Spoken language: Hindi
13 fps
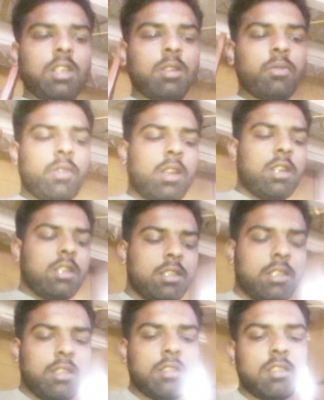यार फाइनली
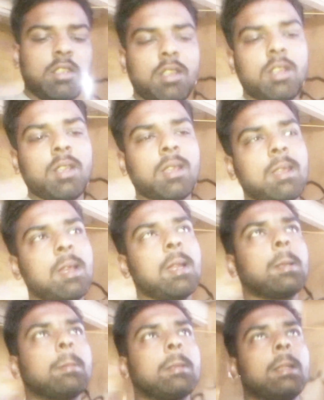सीन्स ये हैं कि
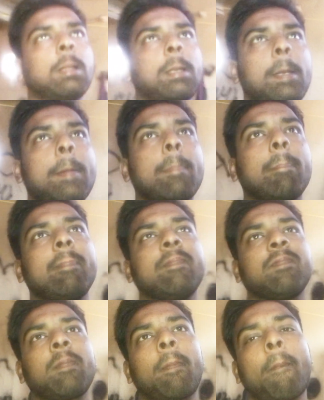यार अब चलते हैं
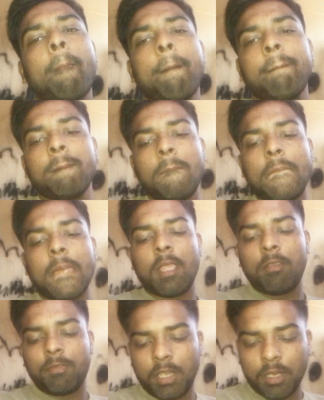
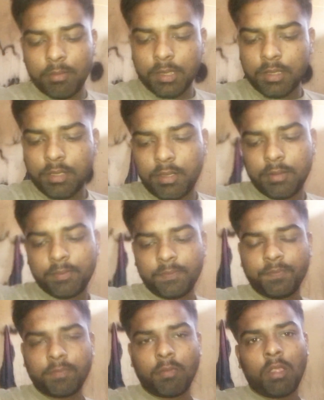फार्मेसी
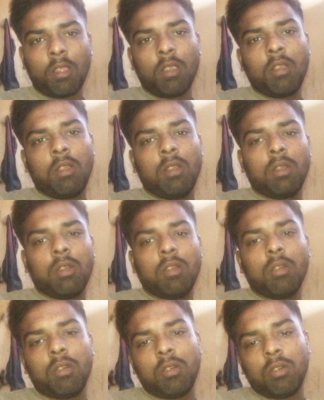
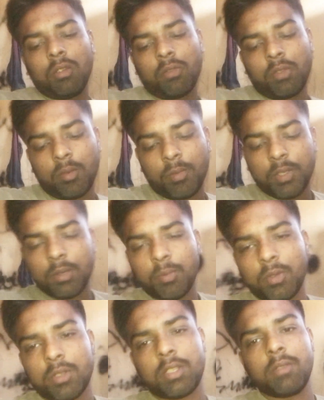और फार्मेसी
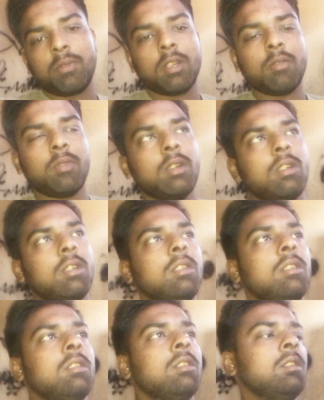पहुँचते फटाफट
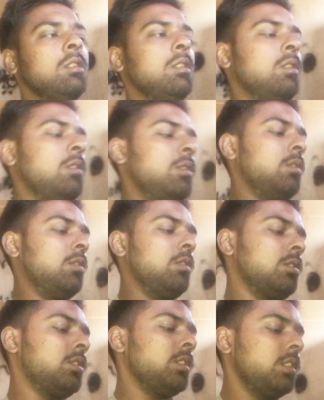
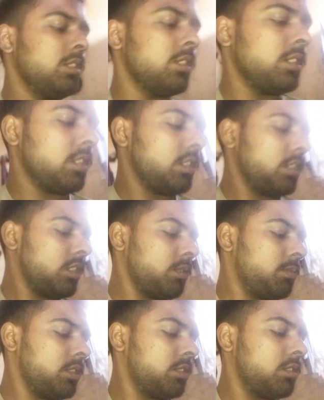सीन्स ये हैं
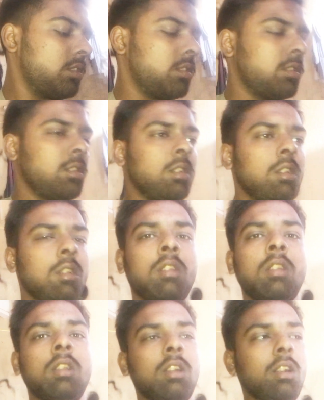
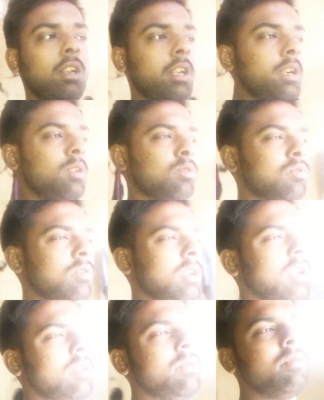लेट हो चुके
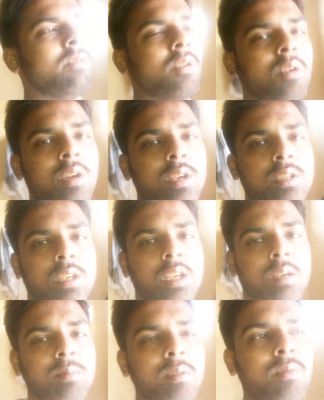हैं काफ़ी ब्लॉग के
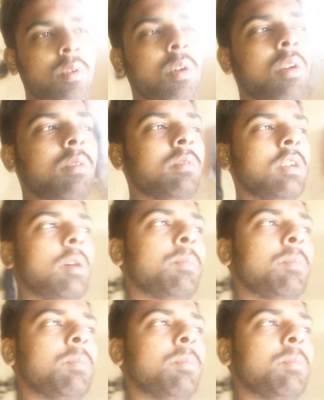चक्कर में ब्लॉग